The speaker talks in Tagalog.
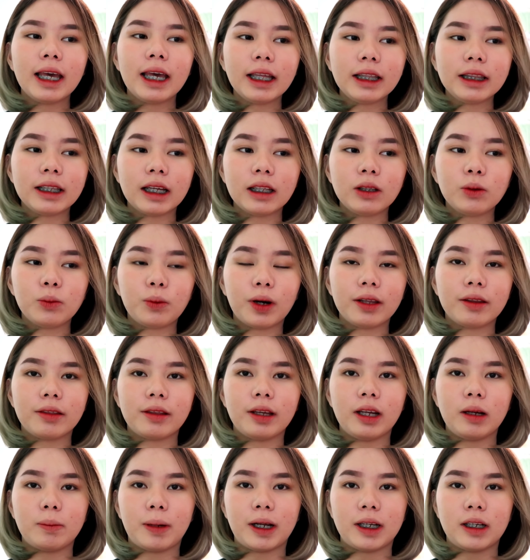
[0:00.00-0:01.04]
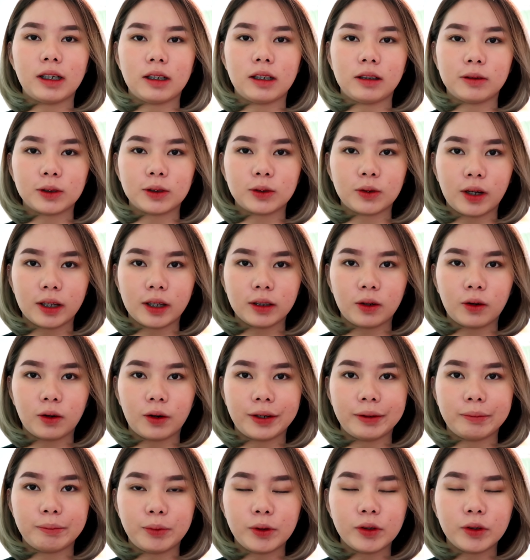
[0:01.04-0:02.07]
And then, one thing pa na nagustuhan
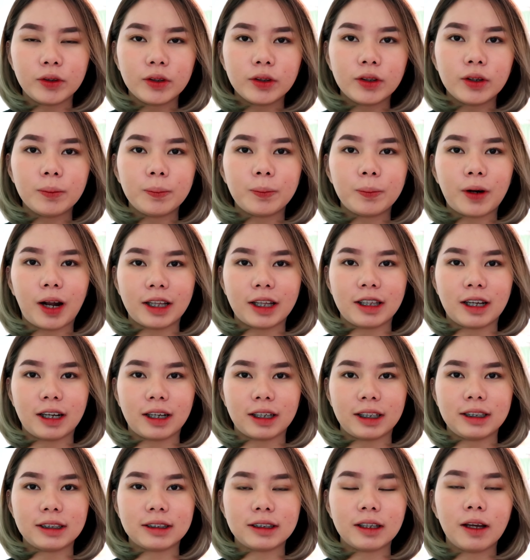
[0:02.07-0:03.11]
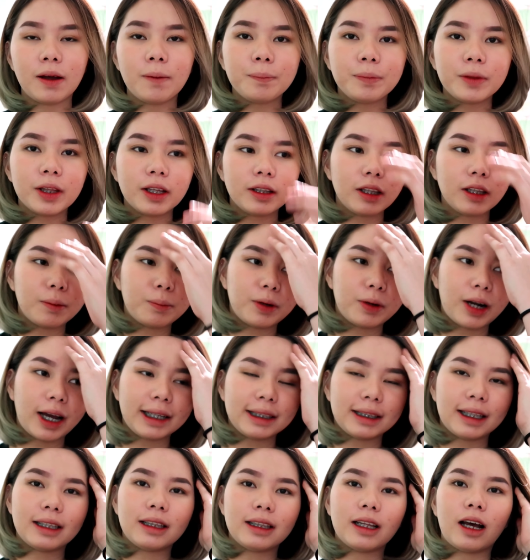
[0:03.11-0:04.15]
ko in Beauty Derm product is
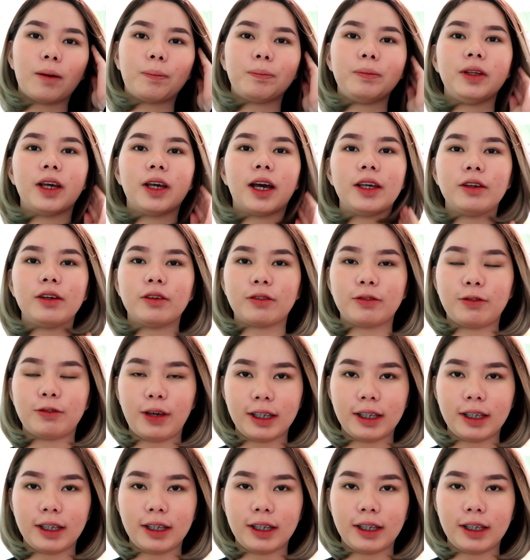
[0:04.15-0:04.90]
na-brighten up niya yung